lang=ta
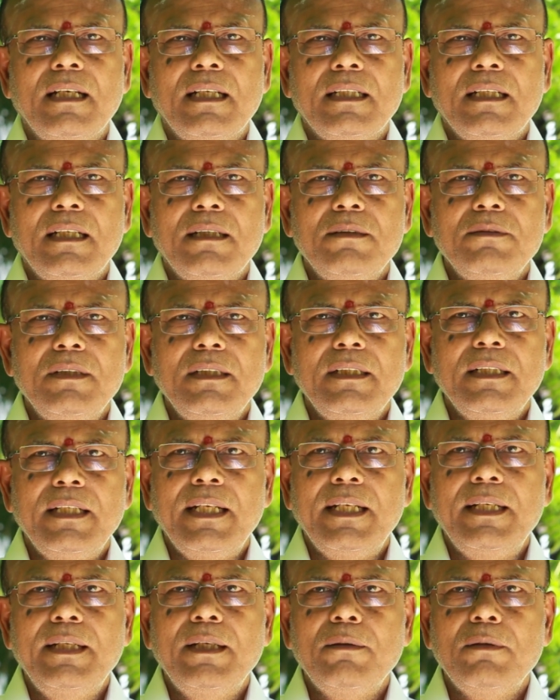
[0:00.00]
அதாவது
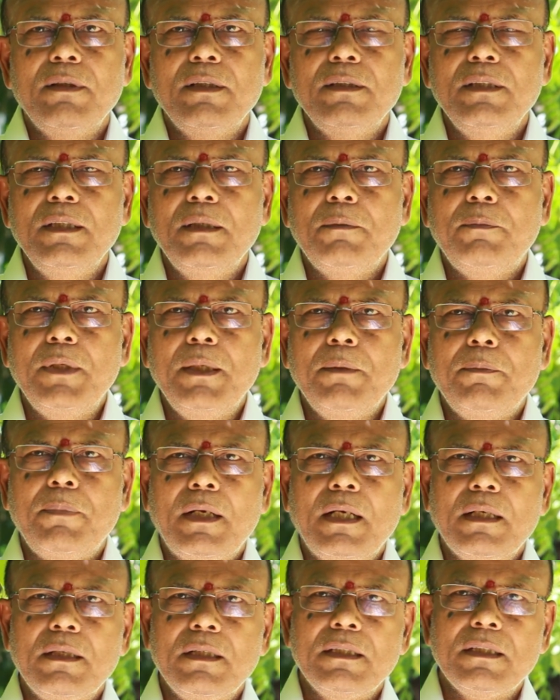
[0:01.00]
ரேடியோவிலேருந்து எப்படி
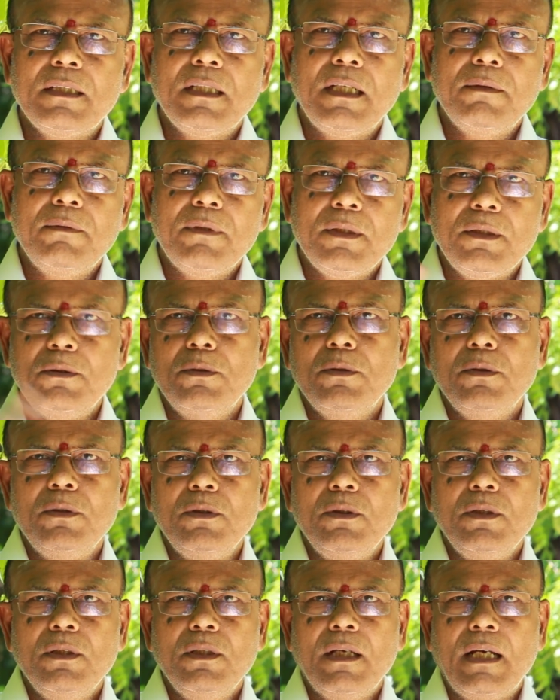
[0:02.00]
பாடுறதுக்காக வருதோ
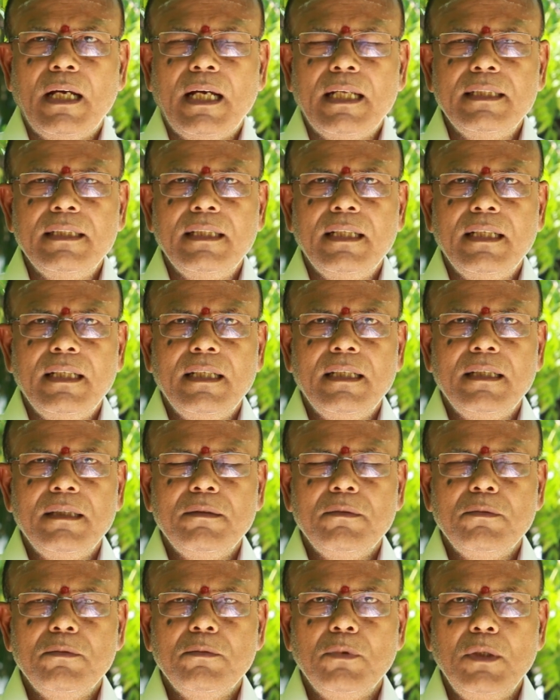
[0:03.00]
அந்த
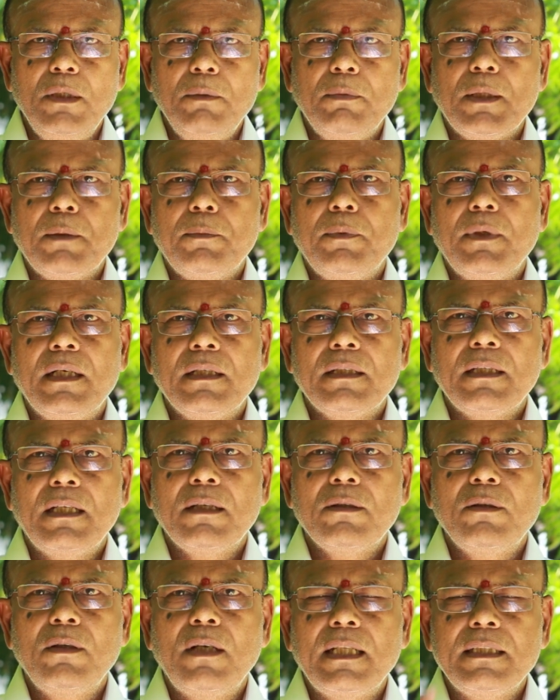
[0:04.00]

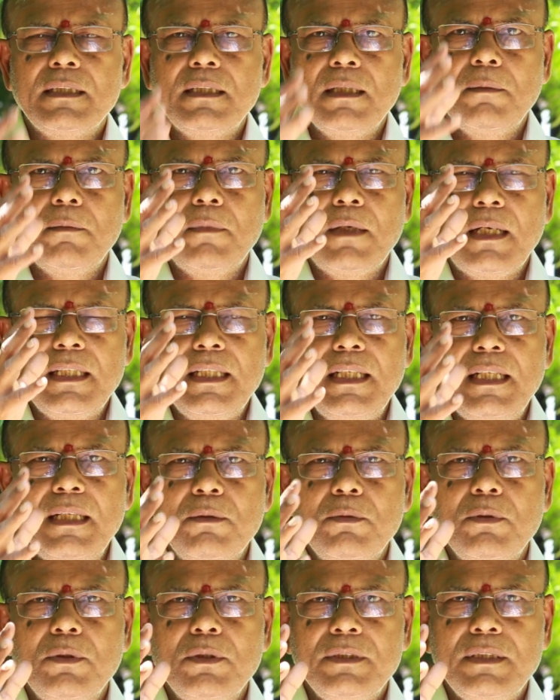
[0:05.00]
ஒளிபரப்பாகிறாங்களோ அந்த மாதிரி
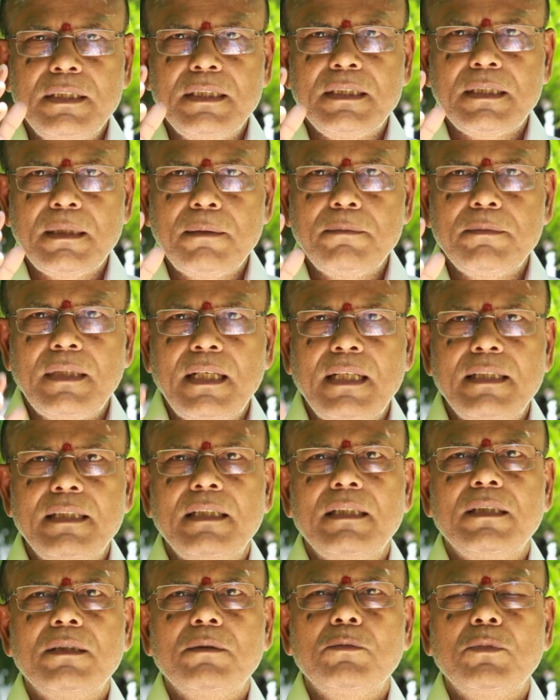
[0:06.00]
ஒரு சிஸ்டம் தான்
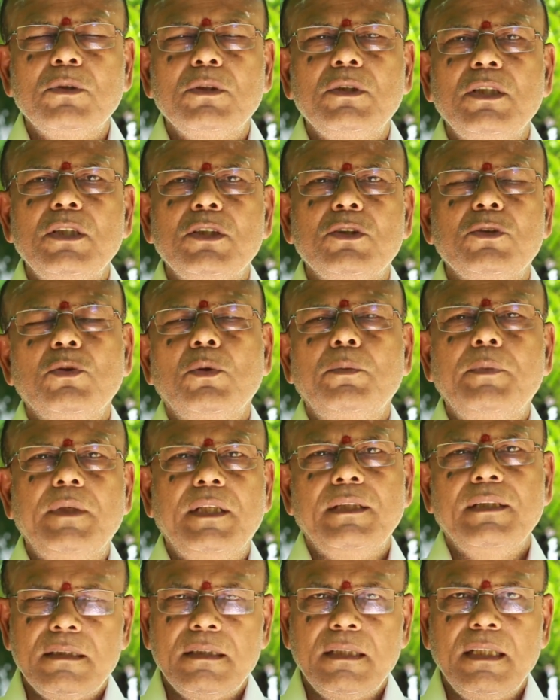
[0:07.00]
இந்த முக்தி
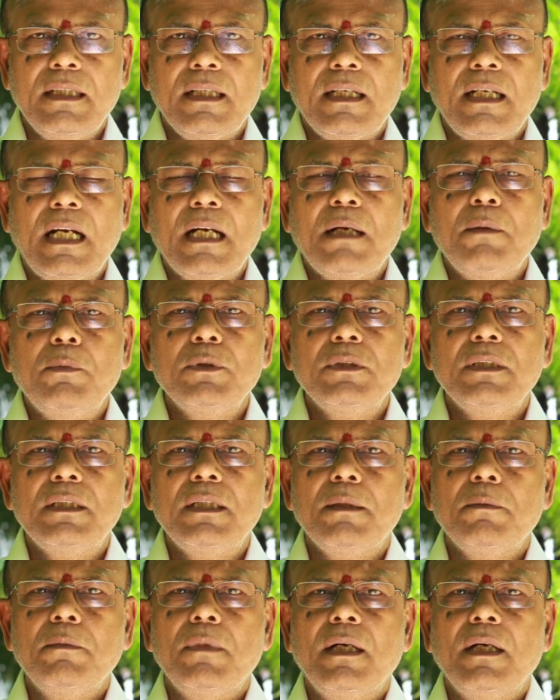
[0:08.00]
ஸ்தூபி ஸ்ரீ காகபூஜண்டர்